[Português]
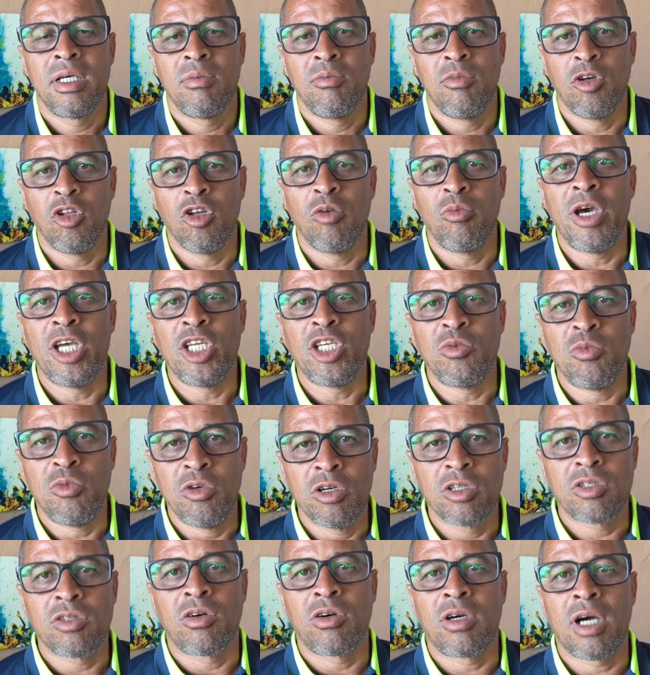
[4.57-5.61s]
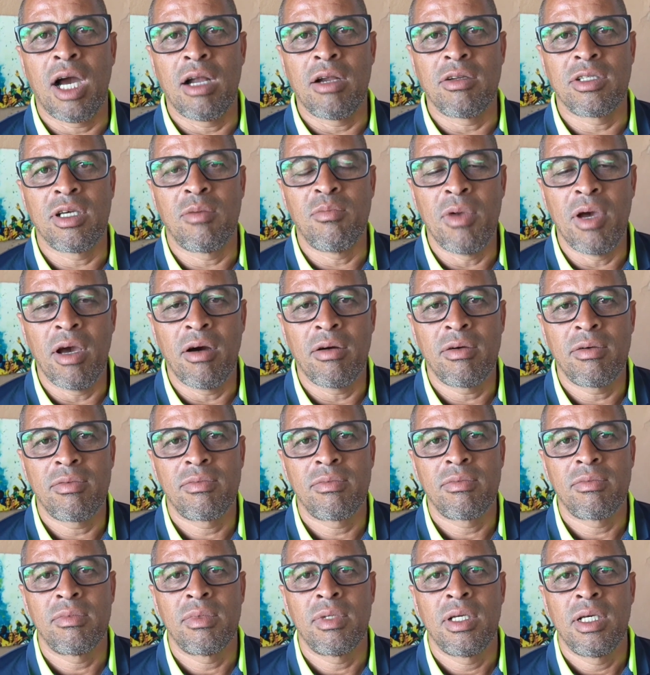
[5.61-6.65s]
Meu nome é Edmilson Carlos Abel,
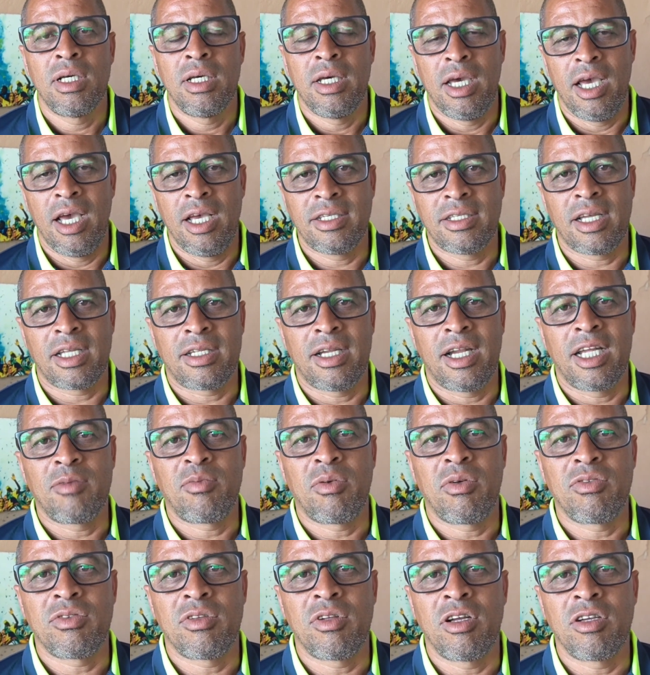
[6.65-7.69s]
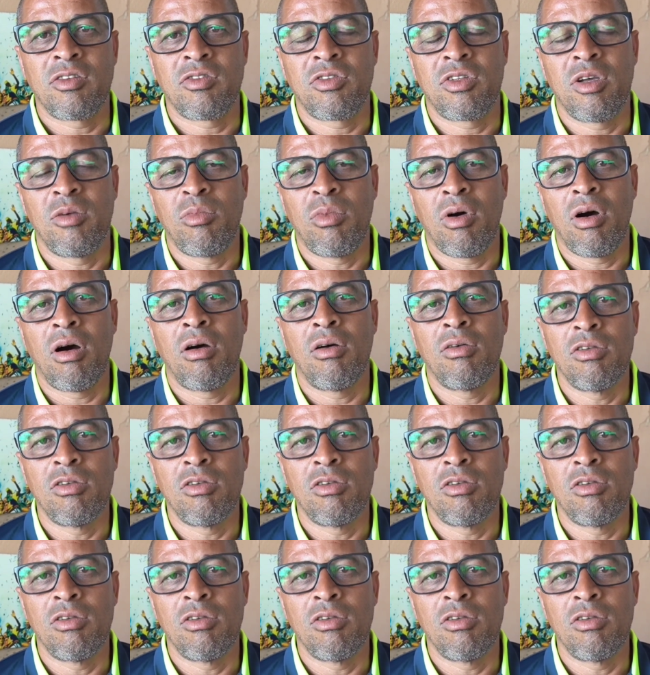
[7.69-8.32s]
ex-atleta profissional de futebol,